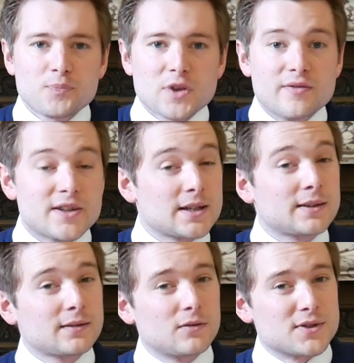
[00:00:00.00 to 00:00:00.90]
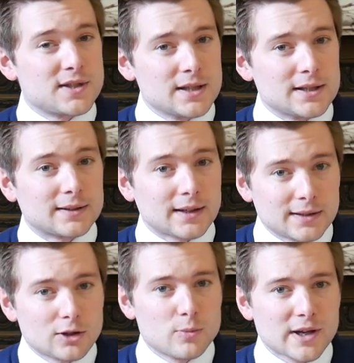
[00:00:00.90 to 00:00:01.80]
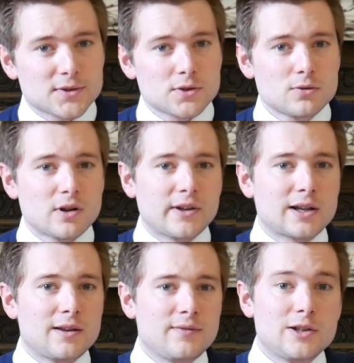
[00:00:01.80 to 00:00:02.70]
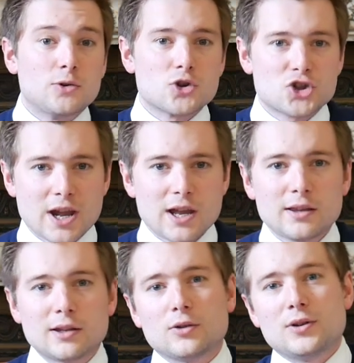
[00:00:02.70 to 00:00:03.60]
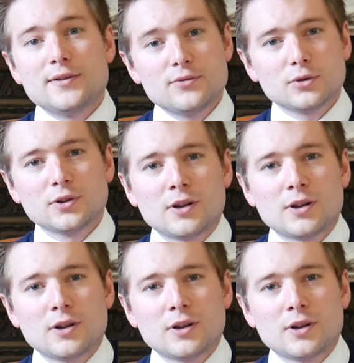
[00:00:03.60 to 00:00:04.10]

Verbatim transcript: il va essayer de signer des traités commerciaux avec les villes de Gênes et de Livourne